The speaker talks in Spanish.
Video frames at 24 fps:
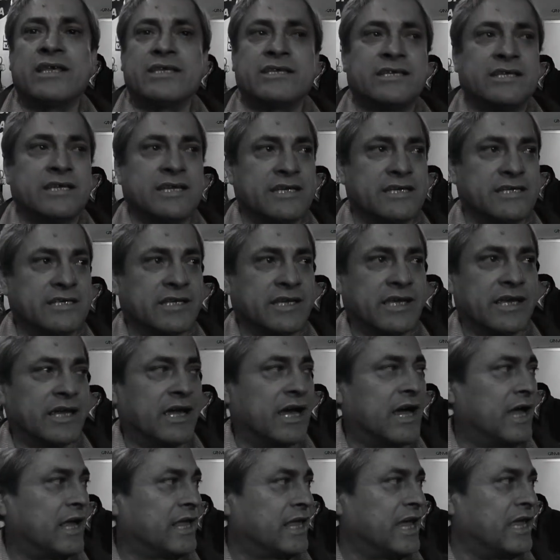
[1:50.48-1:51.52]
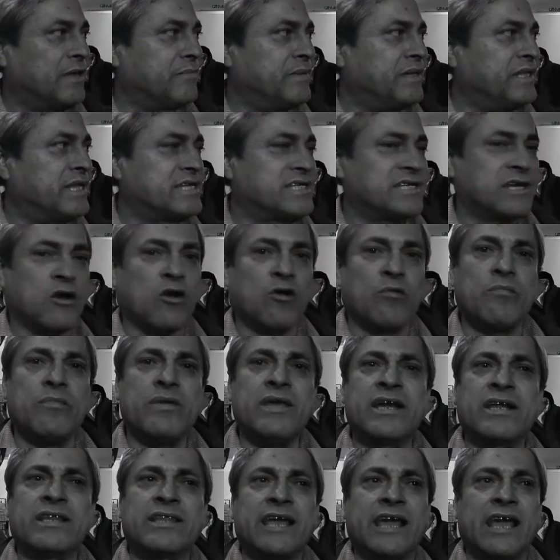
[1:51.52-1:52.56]
es, que, a, se
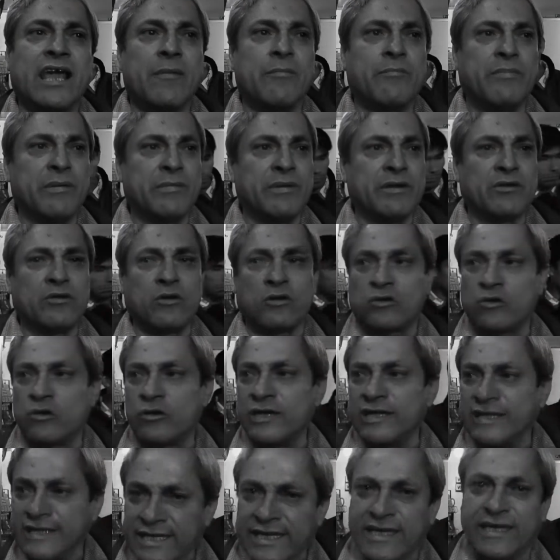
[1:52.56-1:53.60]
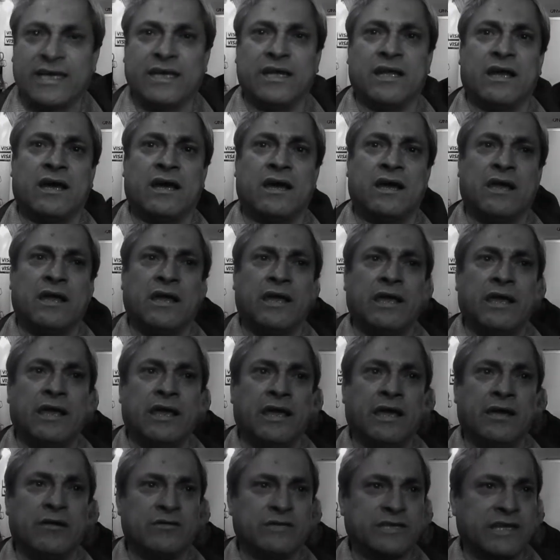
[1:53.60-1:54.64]
convierta en el primer doctor indígena,
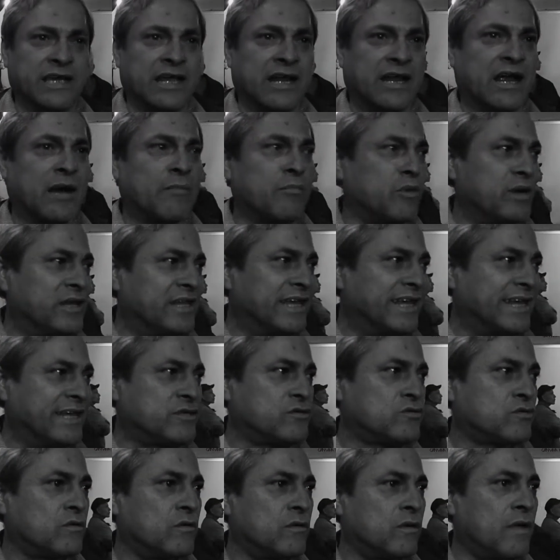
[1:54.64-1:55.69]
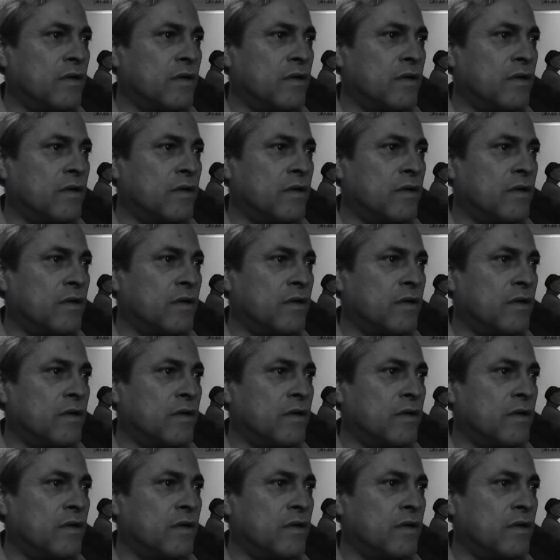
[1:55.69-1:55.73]
o sea, en el campo del derecho.